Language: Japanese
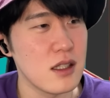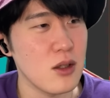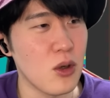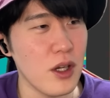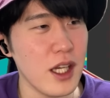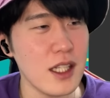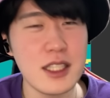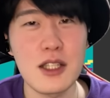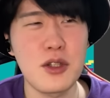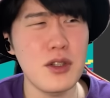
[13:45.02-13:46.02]
これが
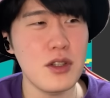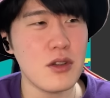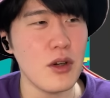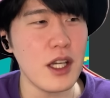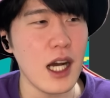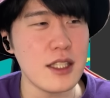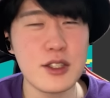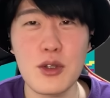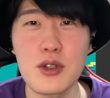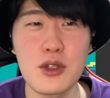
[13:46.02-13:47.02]
さ、デュー、これが
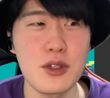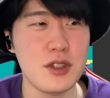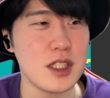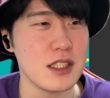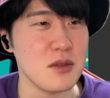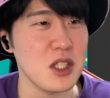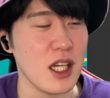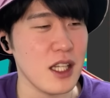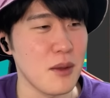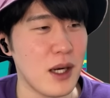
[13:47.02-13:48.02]
アストロデューク説みた
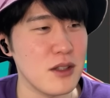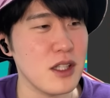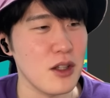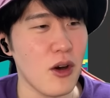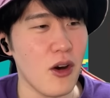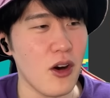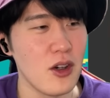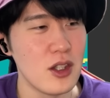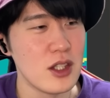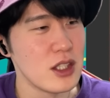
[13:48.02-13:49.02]
いなのもあるけど、
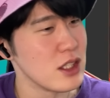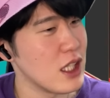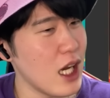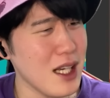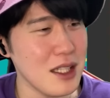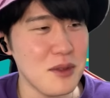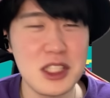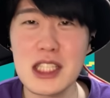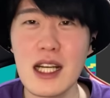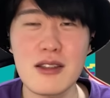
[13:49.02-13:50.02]
なんかでも
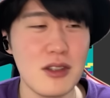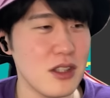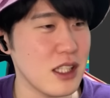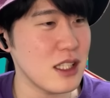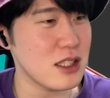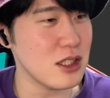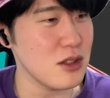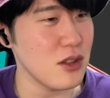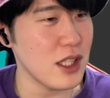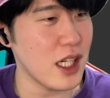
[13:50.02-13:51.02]
違うような気する
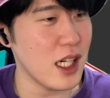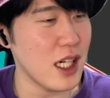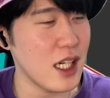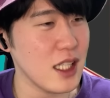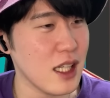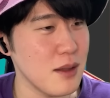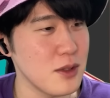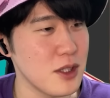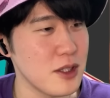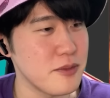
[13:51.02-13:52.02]
よな、多分。